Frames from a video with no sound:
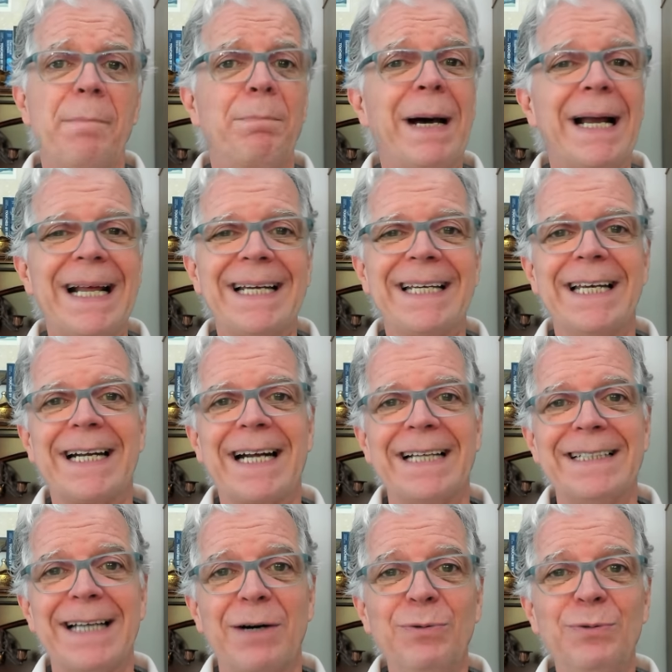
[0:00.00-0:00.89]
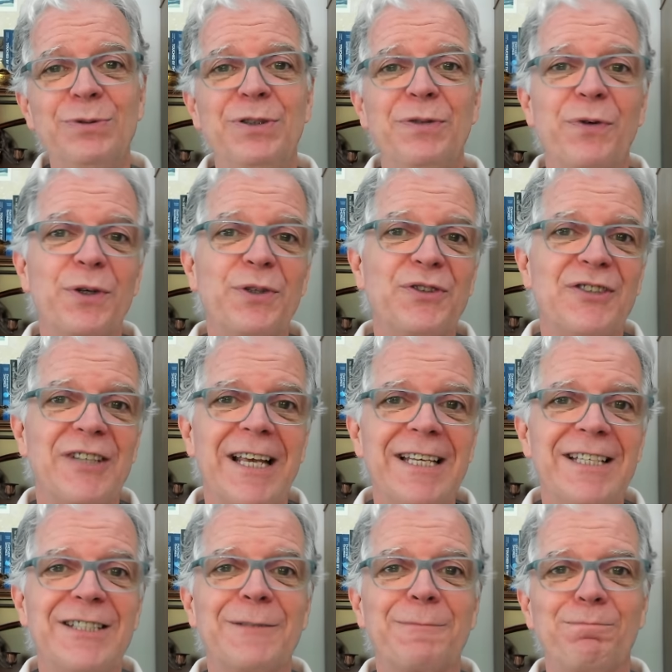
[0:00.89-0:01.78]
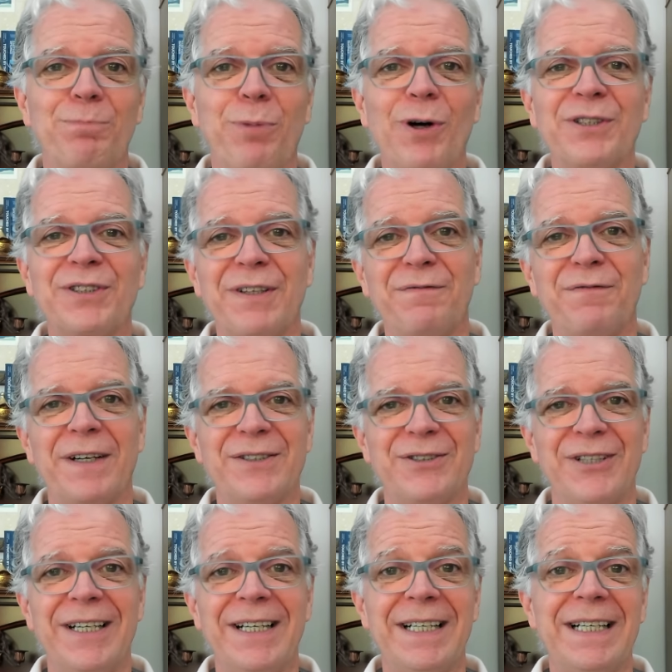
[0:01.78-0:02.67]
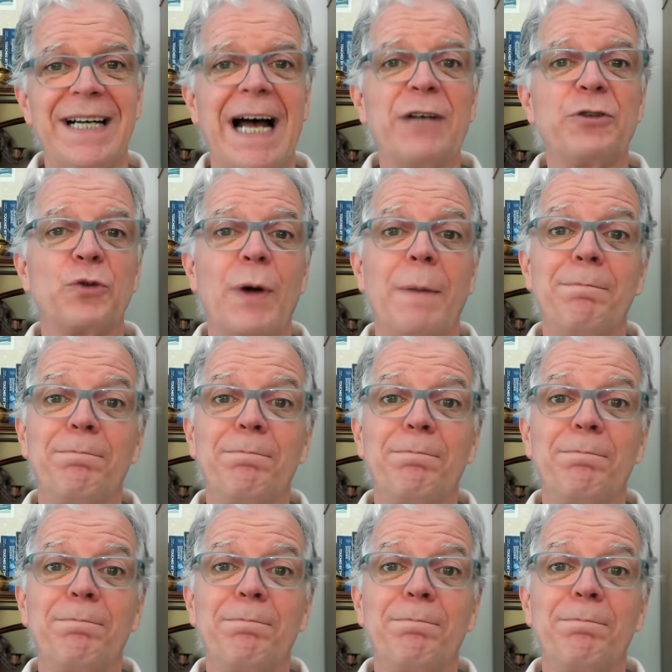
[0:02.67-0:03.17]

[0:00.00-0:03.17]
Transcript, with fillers: para que cada um de vocês possa fazer a sua